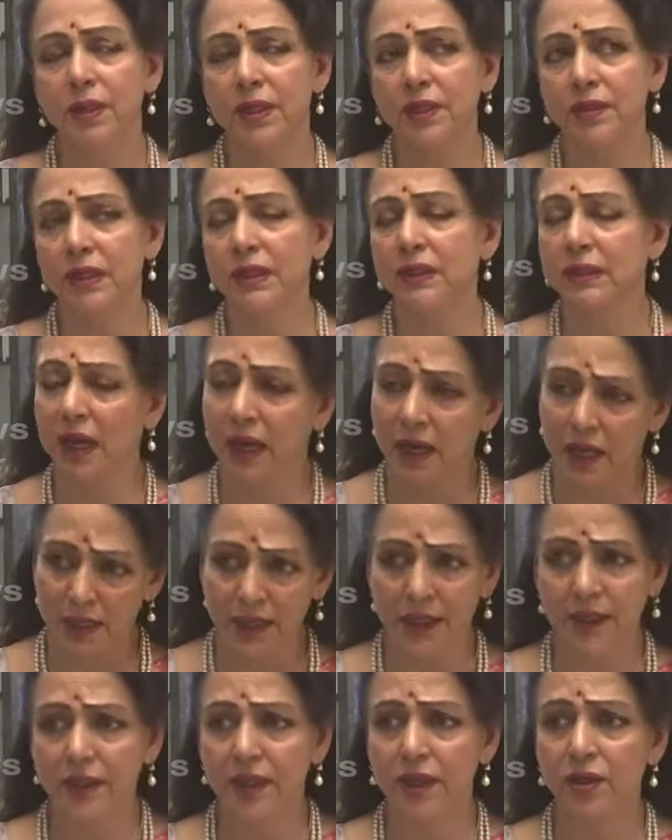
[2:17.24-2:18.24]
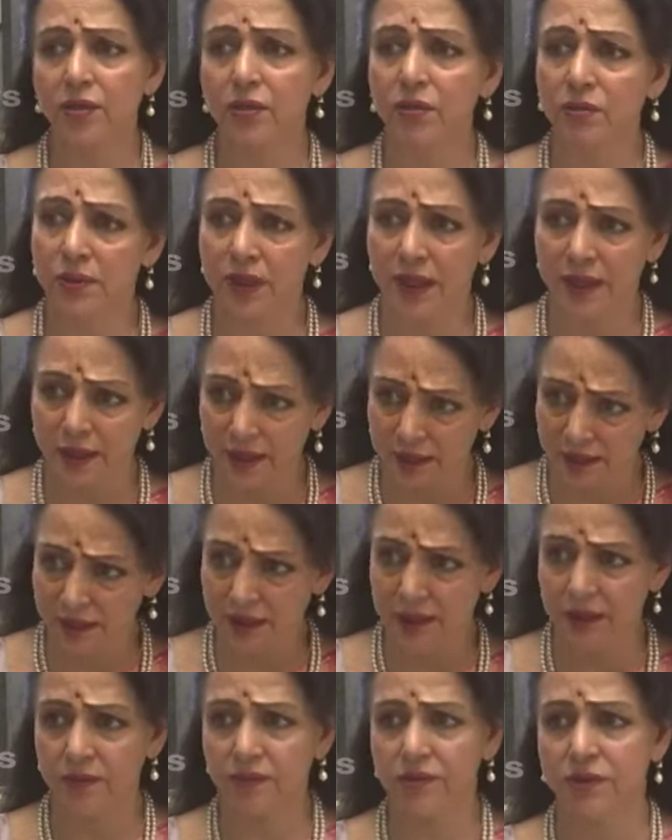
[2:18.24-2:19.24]
पे मंदिर था ही नहीं तो नया
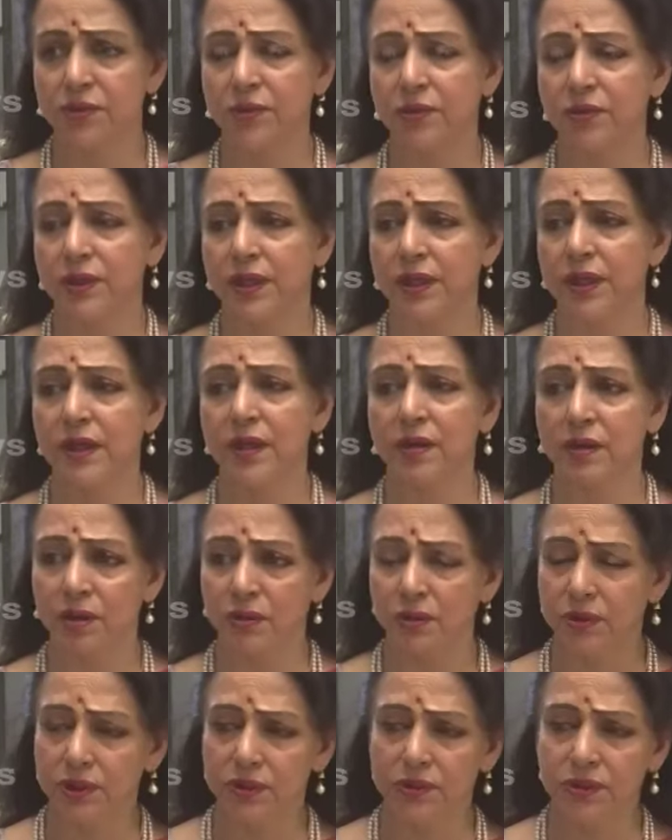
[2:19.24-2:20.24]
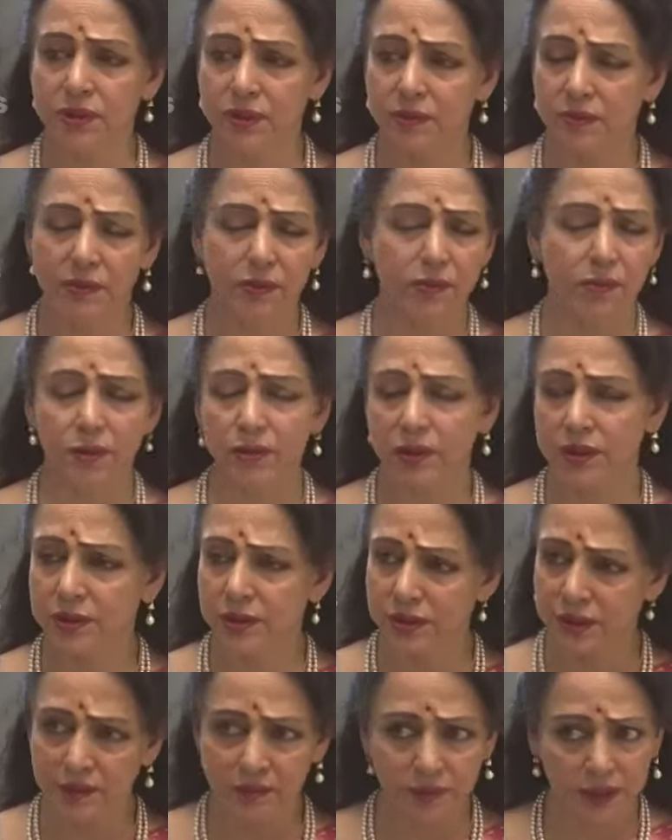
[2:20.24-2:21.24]
नया शुरू किया और योगी जी मोदी
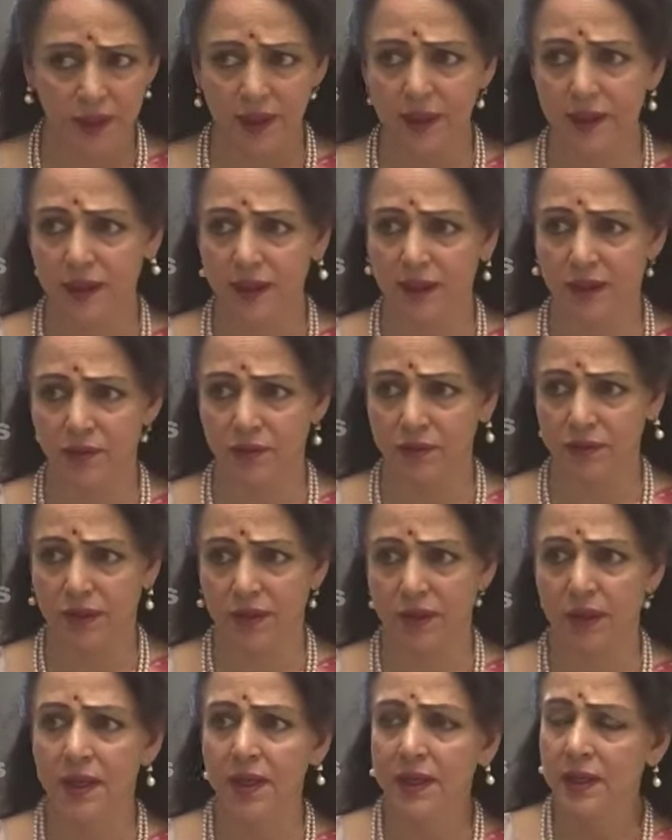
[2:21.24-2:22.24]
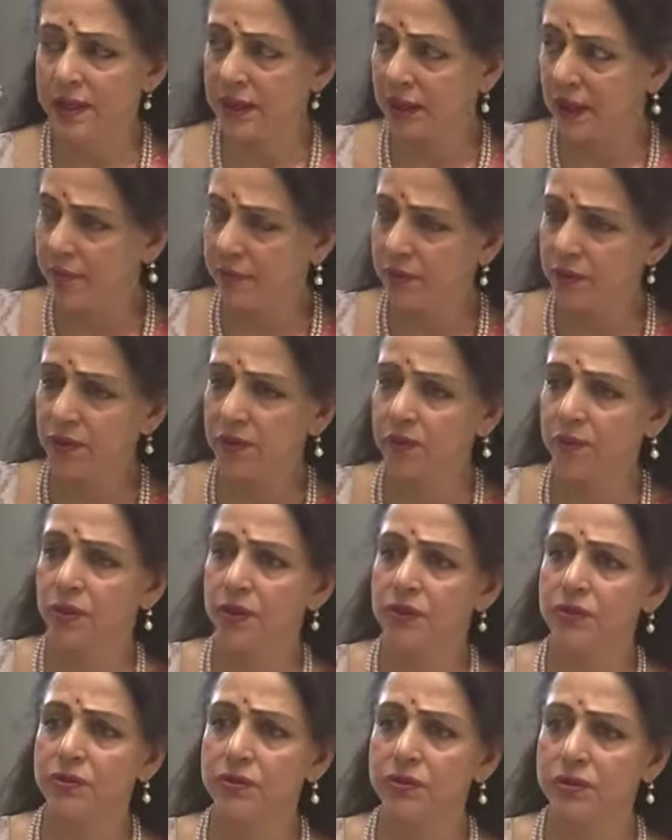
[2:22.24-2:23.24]
जी ने बनाया है उधर यहाँ पे तो
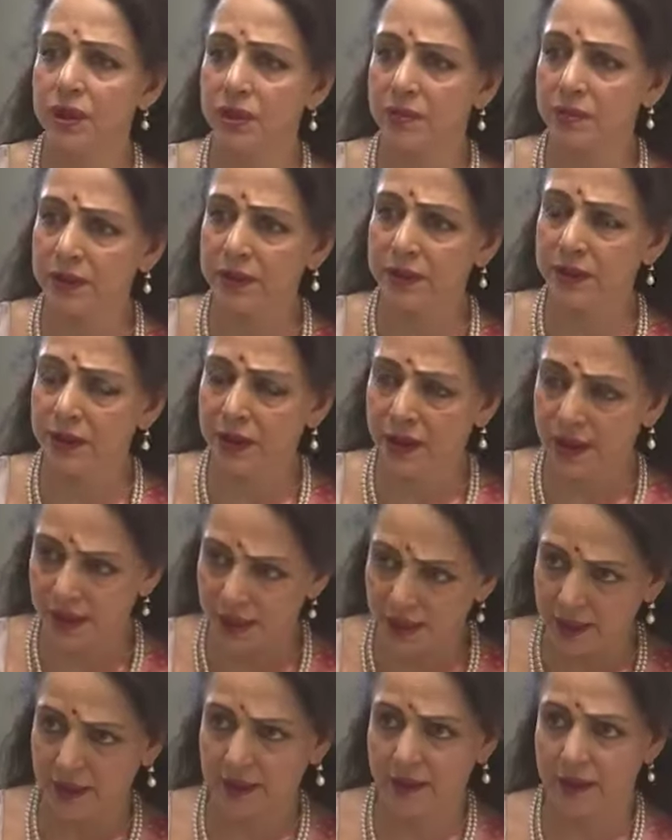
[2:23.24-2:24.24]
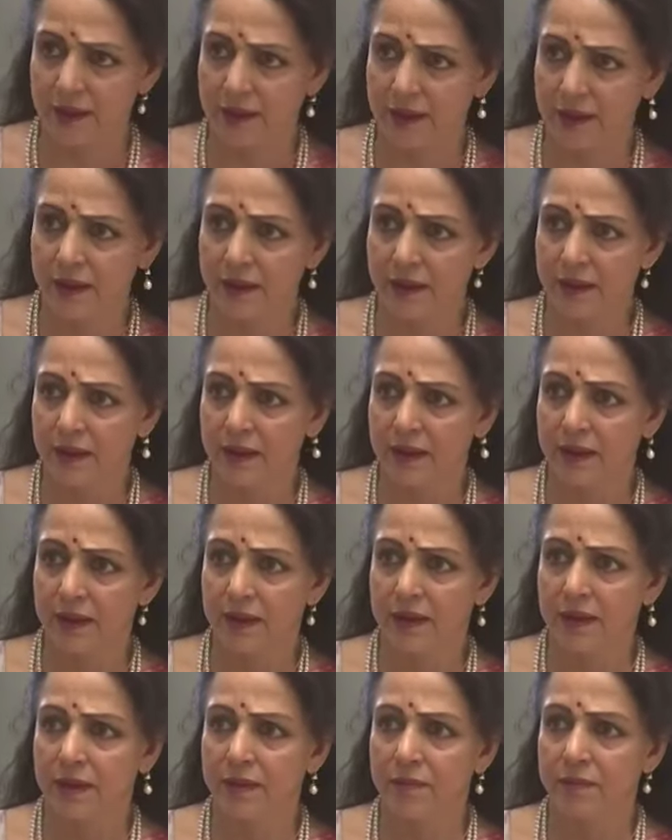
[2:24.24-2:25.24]
बहुत सुंदर मंदिर है
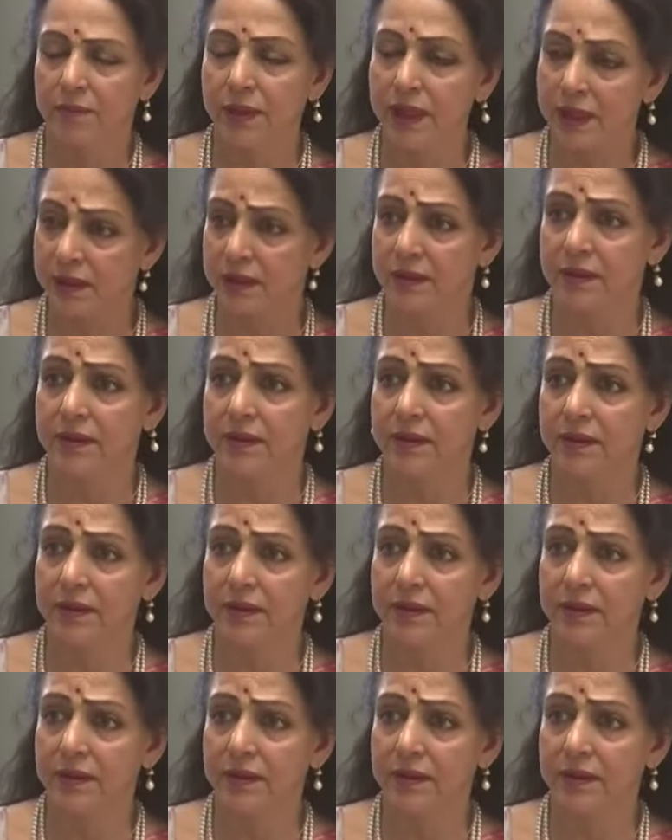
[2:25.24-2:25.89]
बट